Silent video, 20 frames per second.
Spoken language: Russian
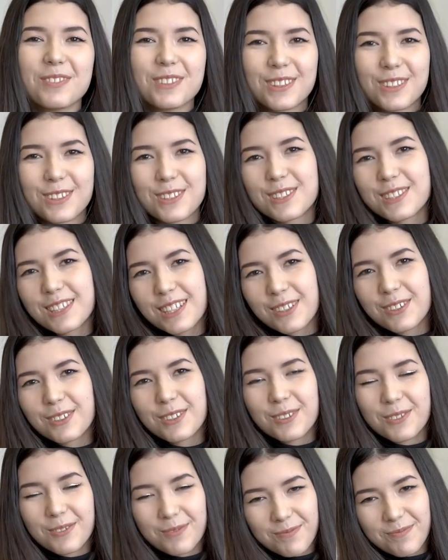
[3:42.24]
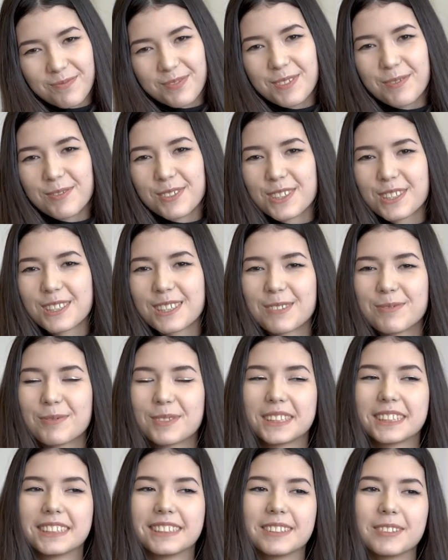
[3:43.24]
Ну, то есть такое немножко
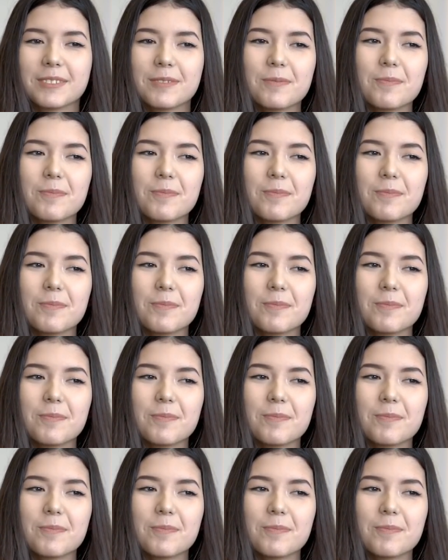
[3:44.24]
было.